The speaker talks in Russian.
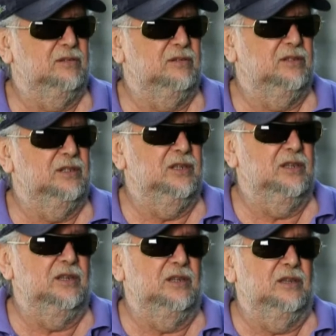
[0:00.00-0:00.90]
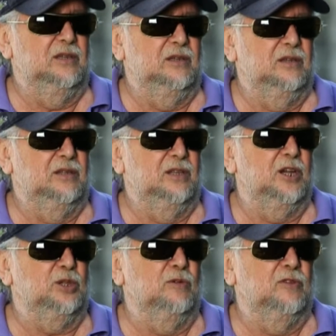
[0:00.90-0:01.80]
– она
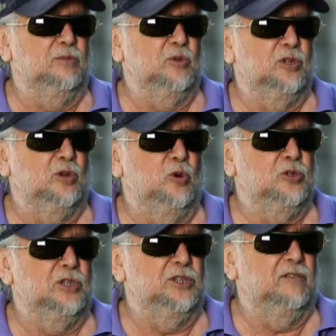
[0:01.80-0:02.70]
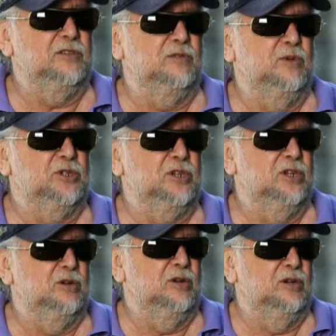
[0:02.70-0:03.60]
к этому времени закончила
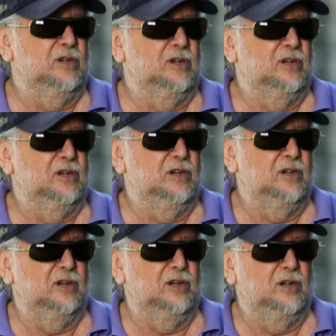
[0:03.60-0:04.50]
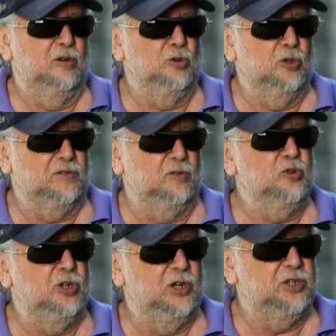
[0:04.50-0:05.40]
Новосибирское э, художественное
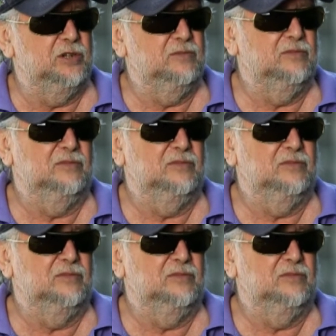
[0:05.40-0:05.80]
училище.